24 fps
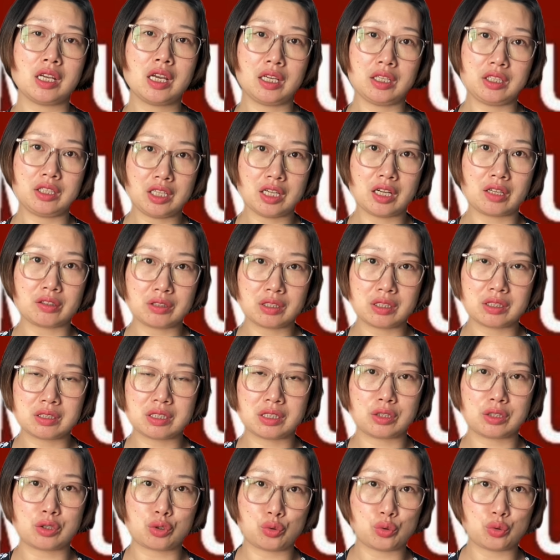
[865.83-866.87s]
医疗的这
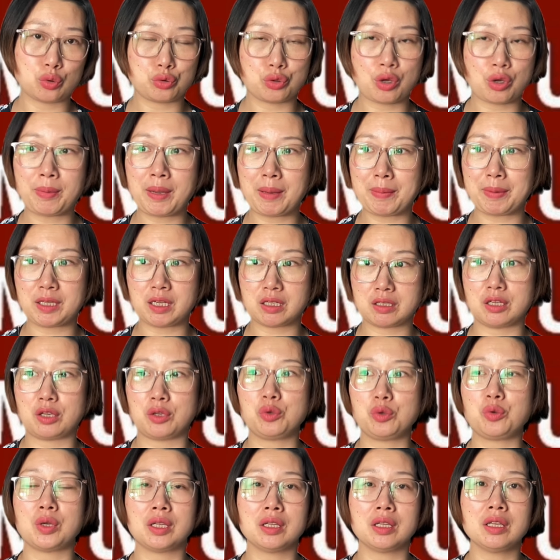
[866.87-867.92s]
个所需要配备的人
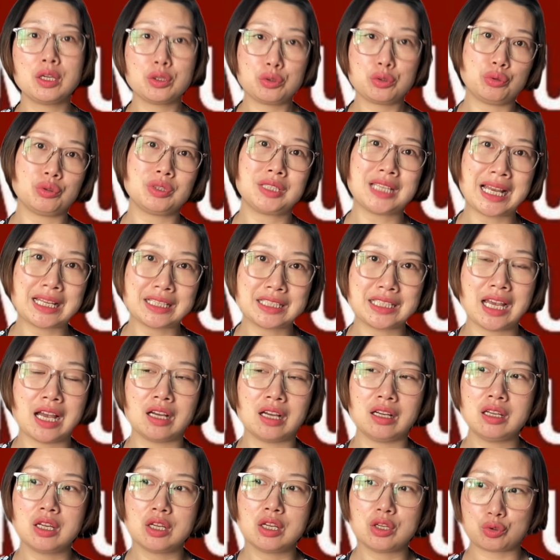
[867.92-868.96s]
员去加
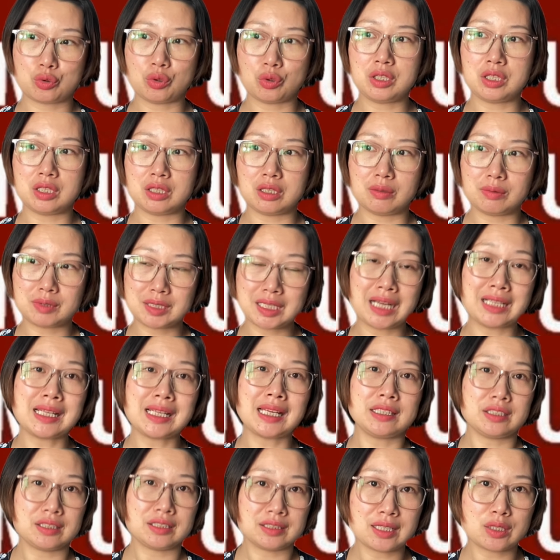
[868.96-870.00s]
强，所以。加拿大
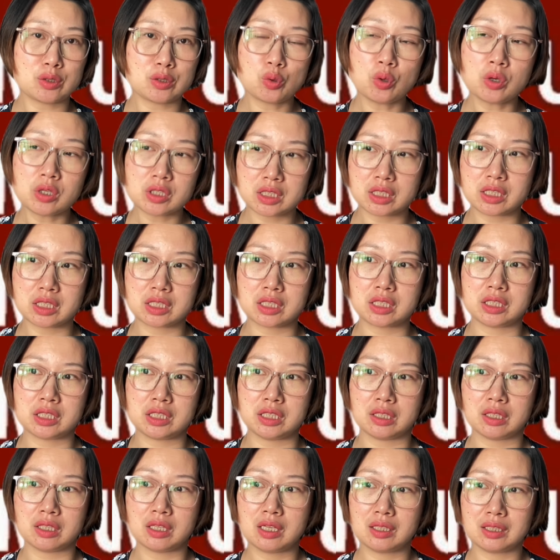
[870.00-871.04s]
已经在做这个事
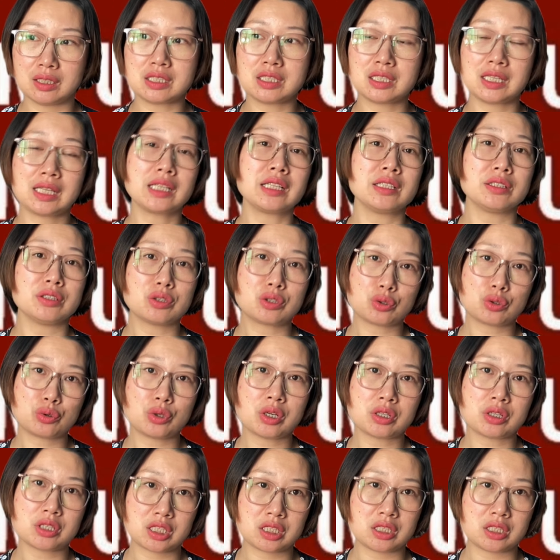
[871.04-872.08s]
情，但是它肯定是需
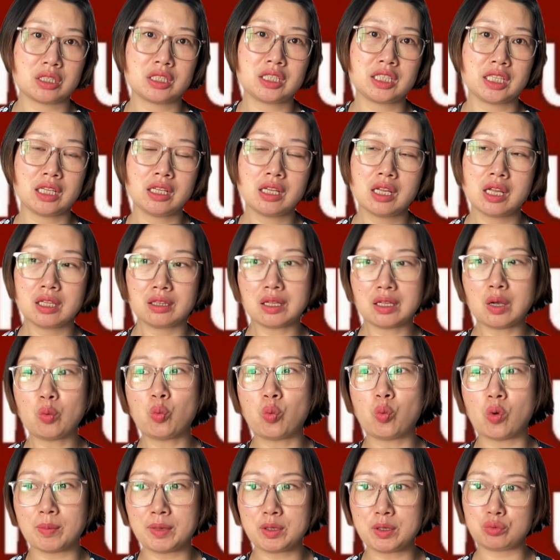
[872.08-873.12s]
要时间。那
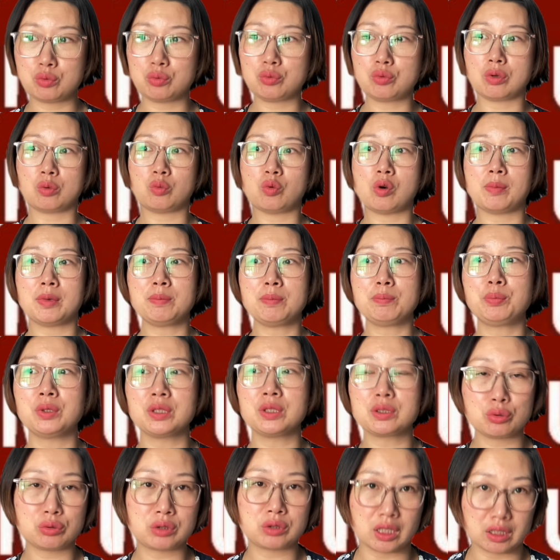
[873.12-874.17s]
我们如果我们不
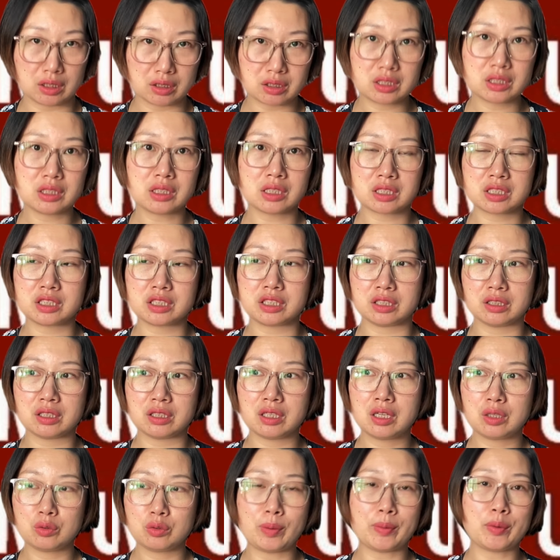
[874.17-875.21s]
能去等这个事情，
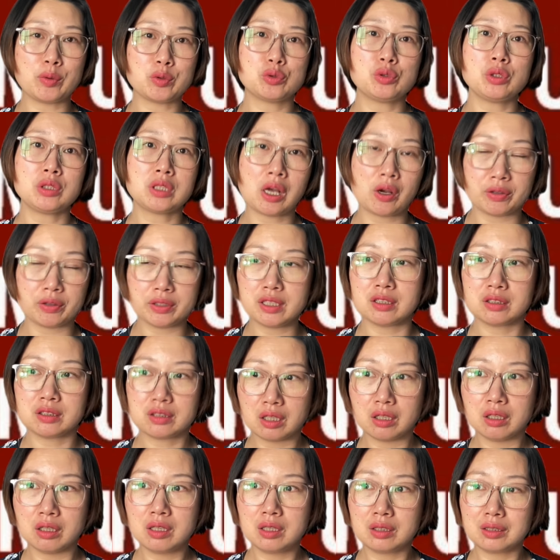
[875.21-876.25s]
对吧？我最讨厌等，
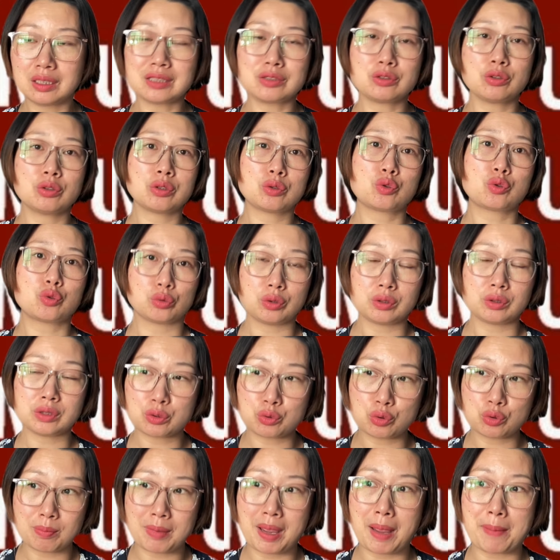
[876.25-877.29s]
那就主动要
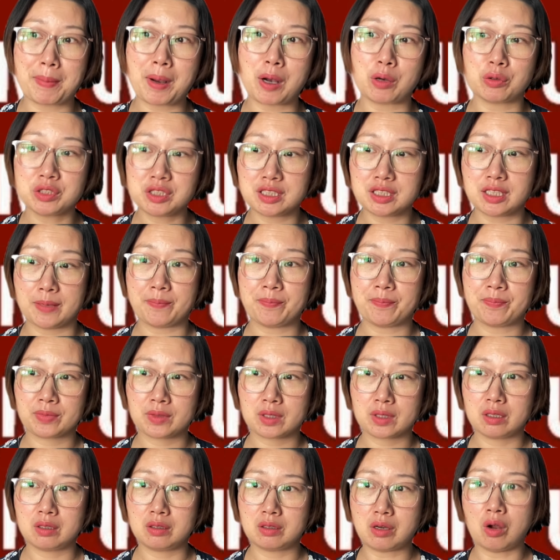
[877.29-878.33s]
去买保险，
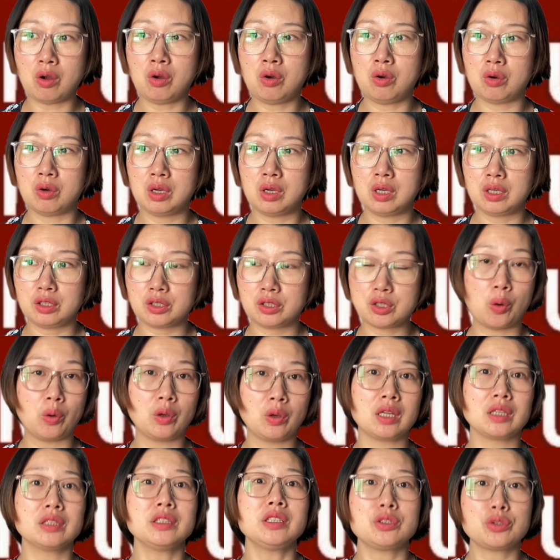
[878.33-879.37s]
然后有
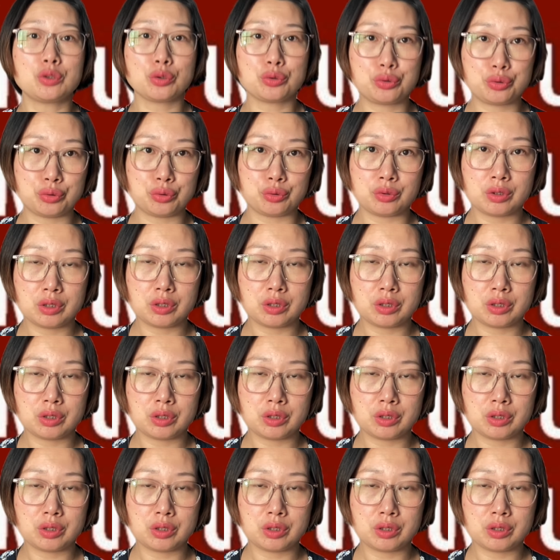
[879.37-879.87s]
能力就去